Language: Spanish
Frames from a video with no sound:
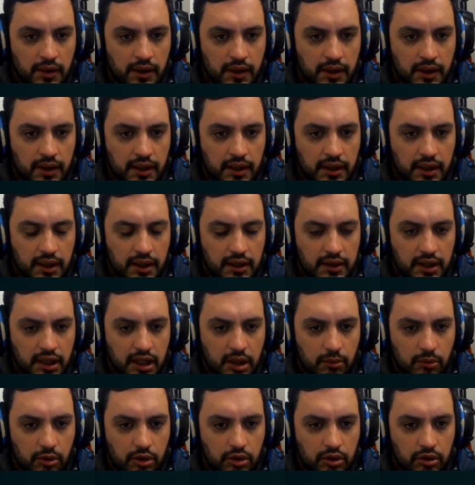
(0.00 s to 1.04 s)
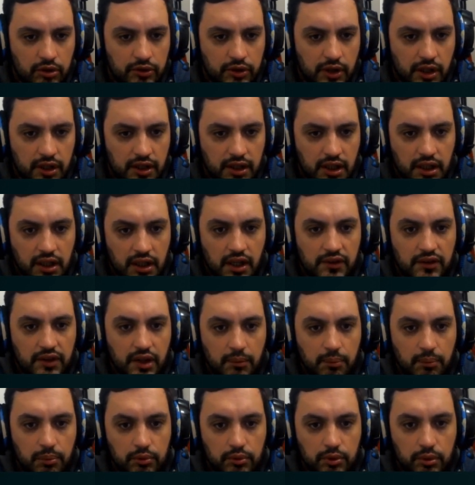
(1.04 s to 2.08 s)
eh, tenemos el kernel
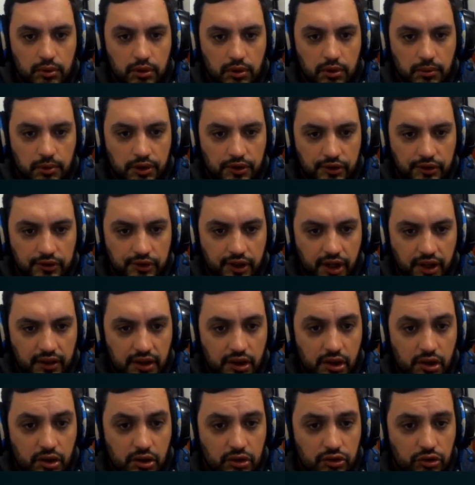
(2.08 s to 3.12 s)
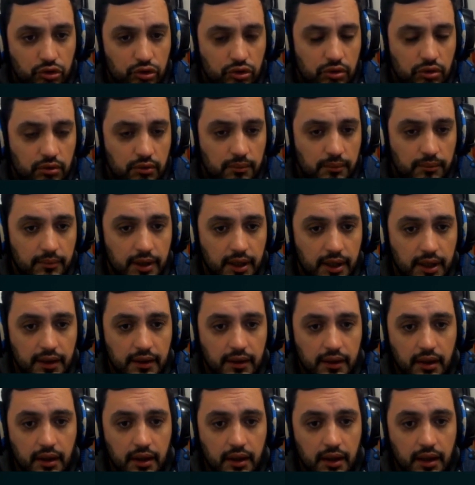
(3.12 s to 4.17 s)
6.1.32,
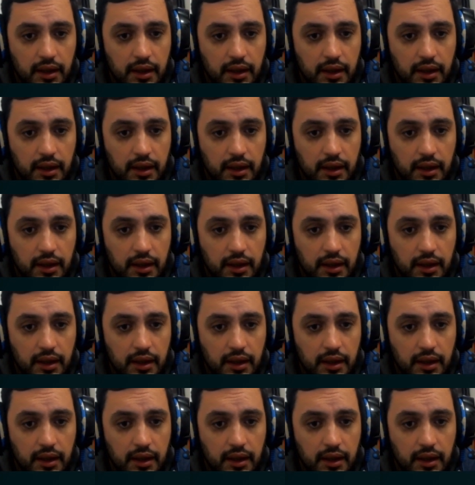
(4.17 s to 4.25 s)
Bien,